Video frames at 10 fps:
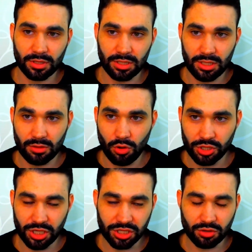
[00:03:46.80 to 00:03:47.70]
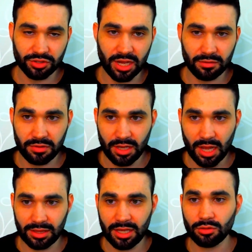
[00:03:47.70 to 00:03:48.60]
que hoje a gente consegue ver
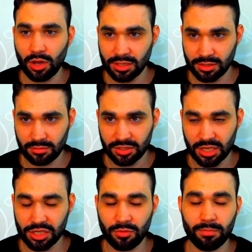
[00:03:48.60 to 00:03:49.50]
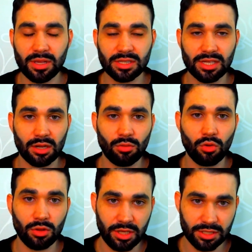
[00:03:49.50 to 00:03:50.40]
até em nós se a gente for pensar no
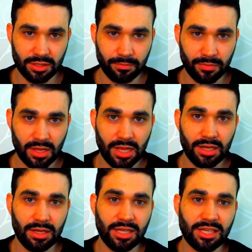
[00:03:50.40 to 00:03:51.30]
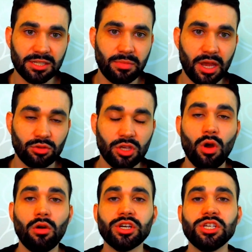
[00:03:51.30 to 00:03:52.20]
alcoolista nesse aspecto
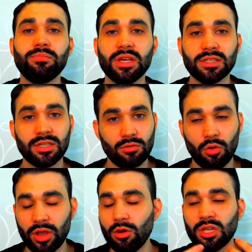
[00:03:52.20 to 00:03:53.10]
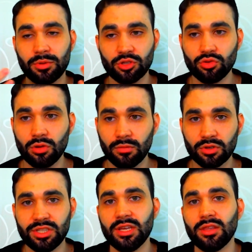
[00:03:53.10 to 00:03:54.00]
igual a gente pensa em qualquer outra pessoa
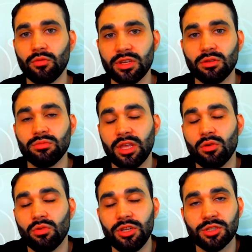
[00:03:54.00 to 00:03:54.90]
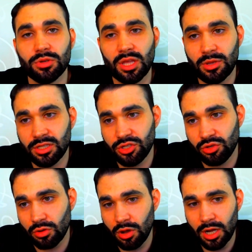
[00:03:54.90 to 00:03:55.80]
você que talvez não tenha alcoolismo que está me
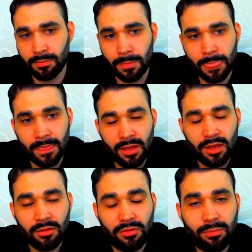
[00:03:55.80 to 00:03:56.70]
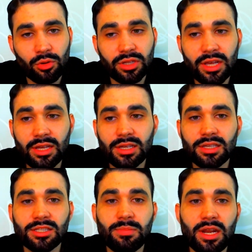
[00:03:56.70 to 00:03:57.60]
assistindo agora vai poder
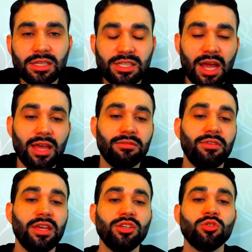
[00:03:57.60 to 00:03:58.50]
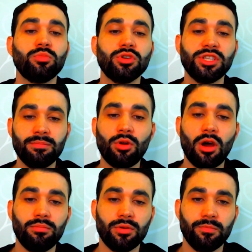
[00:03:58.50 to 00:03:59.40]
experienciar e ver isso por si
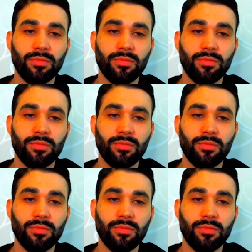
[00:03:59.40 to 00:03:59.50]
próprio.